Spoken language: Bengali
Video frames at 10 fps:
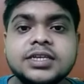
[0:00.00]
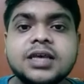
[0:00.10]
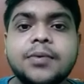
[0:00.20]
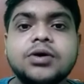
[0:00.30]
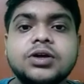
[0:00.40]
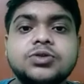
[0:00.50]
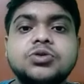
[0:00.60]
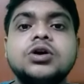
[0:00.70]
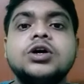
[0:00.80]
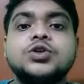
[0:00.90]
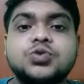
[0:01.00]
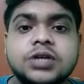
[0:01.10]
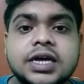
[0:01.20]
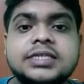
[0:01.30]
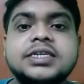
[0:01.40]
রিকি স্যাবং কিন্তু
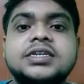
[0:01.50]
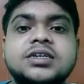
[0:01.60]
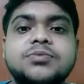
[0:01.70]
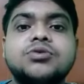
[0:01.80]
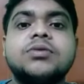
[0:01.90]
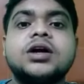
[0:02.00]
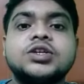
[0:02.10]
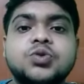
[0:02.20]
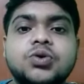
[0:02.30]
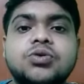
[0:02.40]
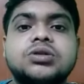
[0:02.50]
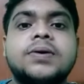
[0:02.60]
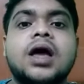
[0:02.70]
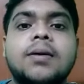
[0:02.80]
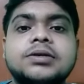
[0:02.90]
শোনা যাচ্ছে এটিকে মন বাগানে সই
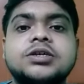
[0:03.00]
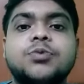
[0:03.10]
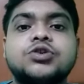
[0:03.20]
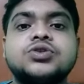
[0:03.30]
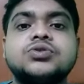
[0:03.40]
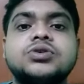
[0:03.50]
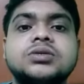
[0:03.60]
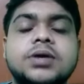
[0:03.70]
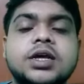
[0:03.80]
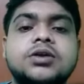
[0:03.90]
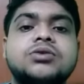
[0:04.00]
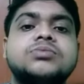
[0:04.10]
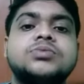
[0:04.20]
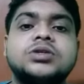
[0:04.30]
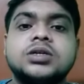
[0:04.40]
করতে পারে হাওয়াসের পছন্দ হয়েছে মানে
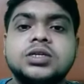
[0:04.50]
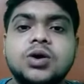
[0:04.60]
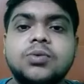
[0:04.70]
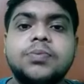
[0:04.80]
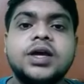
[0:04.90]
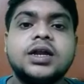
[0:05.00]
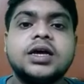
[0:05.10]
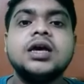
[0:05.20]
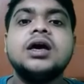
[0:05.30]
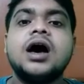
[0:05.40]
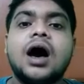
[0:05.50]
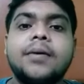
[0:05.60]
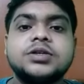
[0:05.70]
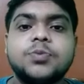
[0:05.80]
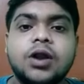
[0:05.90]
এরকম ইয়ং প্লেয়ারকে
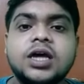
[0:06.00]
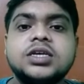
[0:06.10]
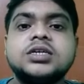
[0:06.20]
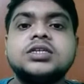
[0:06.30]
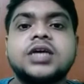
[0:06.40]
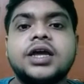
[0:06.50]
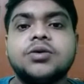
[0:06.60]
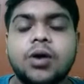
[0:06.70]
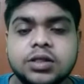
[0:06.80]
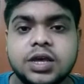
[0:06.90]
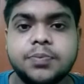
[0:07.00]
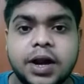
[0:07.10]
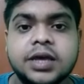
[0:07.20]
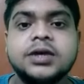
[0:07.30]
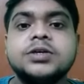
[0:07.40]
হাওয়াস বলাই যায় যে সাইন
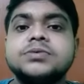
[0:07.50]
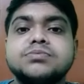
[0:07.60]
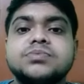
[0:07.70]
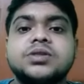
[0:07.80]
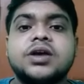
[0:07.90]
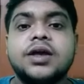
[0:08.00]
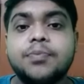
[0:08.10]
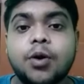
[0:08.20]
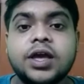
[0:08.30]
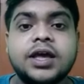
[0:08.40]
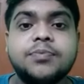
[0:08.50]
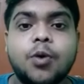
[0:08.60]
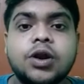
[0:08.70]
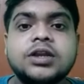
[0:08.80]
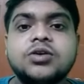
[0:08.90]
করাতেই পারে এরপরে
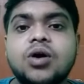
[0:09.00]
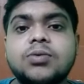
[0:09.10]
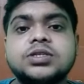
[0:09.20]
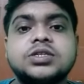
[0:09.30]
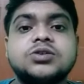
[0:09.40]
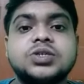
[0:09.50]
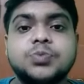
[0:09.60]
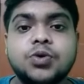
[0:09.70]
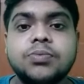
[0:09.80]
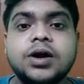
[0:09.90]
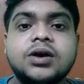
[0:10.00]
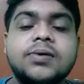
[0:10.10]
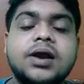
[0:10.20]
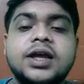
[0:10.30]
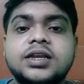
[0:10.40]
এর পরের যে খবর সেটা হচ্ছে
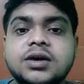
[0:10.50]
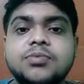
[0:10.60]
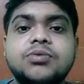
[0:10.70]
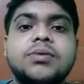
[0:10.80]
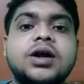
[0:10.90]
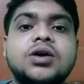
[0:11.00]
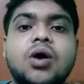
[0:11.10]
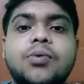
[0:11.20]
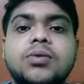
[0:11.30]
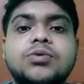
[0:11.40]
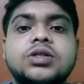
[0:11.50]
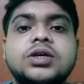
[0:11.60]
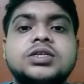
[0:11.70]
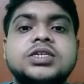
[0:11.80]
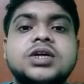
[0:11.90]
মোহনবাগানের খবর আর এইটিকে বাগানের
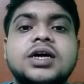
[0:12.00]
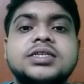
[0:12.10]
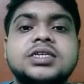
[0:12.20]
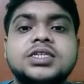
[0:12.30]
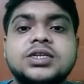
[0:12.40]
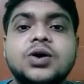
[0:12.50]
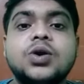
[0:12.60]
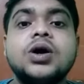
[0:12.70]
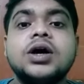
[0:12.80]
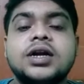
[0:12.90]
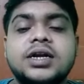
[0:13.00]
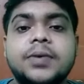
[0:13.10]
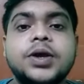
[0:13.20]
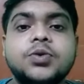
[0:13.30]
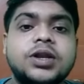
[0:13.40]
খবরের মধ্যে যেটা আসছে সেটা হলো
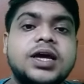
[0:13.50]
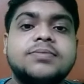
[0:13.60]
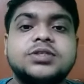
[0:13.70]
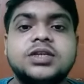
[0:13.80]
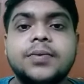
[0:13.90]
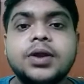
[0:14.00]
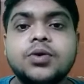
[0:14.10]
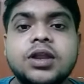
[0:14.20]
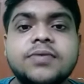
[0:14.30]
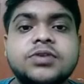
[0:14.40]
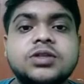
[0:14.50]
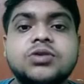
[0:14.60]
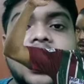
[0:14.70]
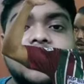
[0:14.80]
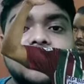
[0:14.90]
ডেভিড উইলিয়ামস ডেভিড
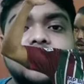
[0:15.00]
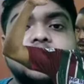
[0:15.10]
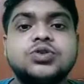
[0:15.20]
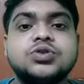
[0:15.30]
উইলিয়ামস কিন্তু এখনো